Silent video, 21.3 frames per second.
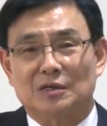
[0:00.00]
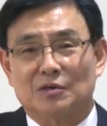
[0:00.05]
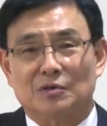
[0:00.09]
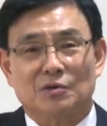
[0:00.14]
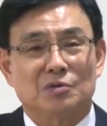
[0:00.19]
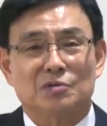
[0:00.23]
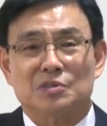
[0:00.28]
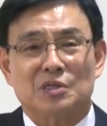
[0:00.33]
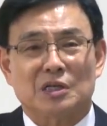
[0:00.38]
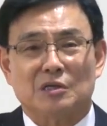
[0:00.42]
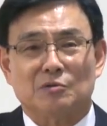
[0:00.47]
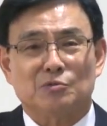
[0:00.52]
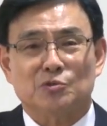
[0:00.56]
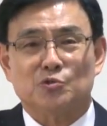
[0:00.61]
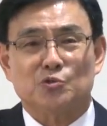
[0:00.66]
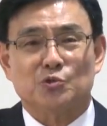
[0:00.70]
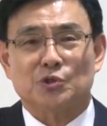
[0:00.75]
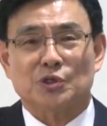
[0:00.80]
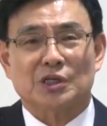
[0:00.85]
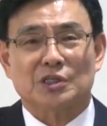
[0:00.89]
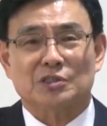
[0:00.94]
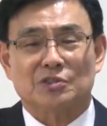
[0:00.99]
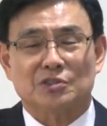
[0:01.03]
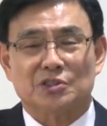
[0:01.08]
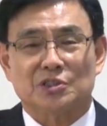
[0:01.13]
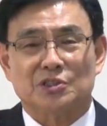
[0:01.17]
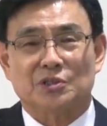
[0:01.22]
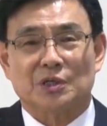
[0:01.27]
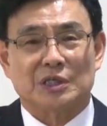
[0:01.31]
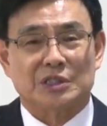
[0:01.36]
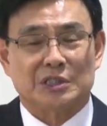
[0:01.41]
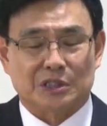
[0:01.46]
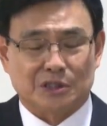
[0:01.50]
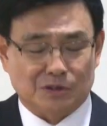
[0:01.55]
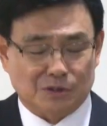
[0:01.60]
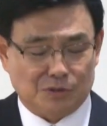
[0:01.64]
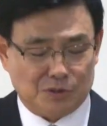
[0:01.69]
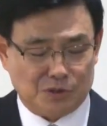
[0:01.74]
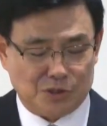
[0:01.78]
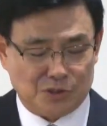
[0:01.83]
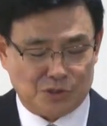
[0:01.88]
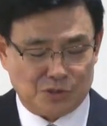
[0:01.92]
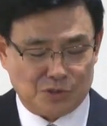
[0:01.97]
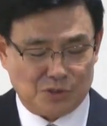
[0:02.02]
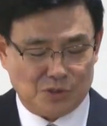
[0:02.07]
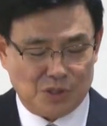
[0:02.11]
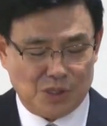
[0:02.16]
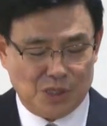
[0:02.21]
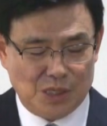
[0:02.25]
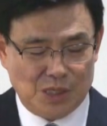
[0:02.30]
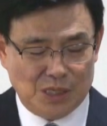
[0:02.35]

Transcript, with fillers: 그런 사람은 주님께서 싫어하시는 것이죠.